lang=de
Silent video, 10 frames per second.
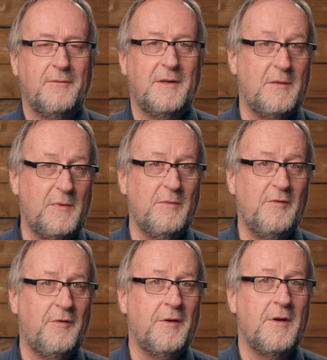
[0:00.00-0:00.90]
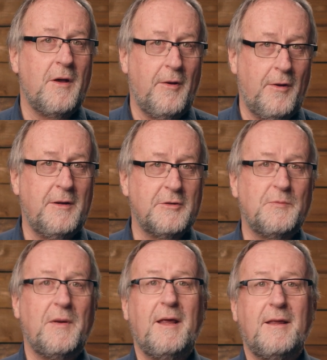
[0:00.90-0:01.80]
Wenn die Bibel von Hölle
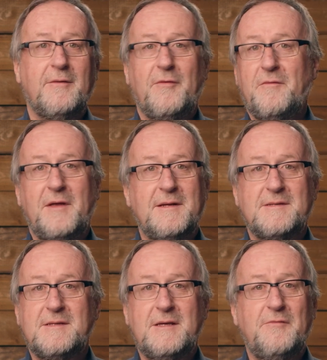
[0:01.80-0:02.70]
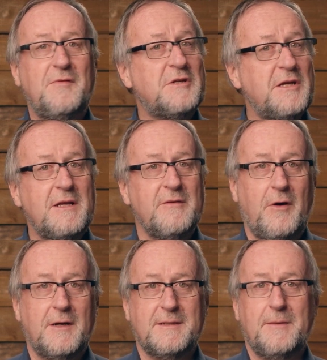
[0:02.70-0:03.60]
spricht, verwendet sie verschiedene
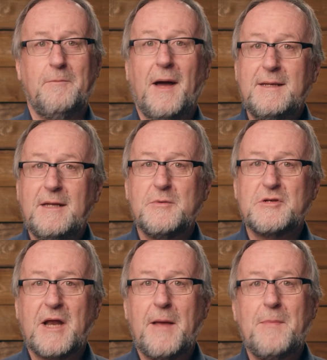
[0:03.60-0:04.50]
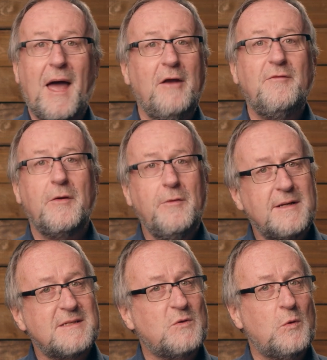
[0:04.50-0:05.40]
Worte. Manche beschreiben einfach nur
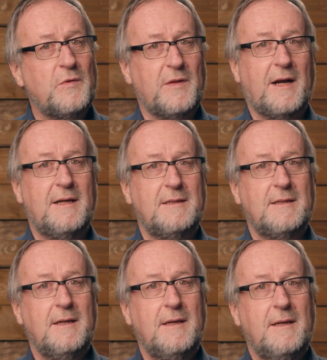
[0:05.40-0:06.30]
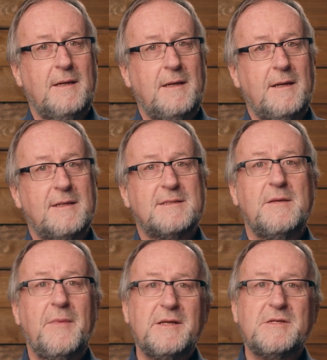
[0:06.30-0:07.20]
das Totenreich, dass
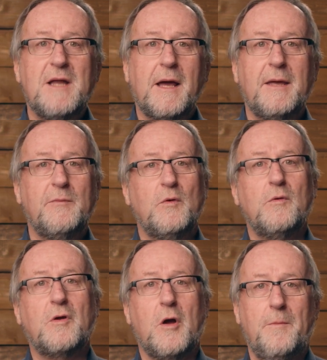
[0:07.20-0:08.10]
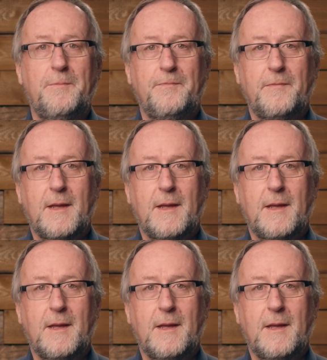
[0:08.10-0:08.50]
die Menschen nach ihrem Tod kommen.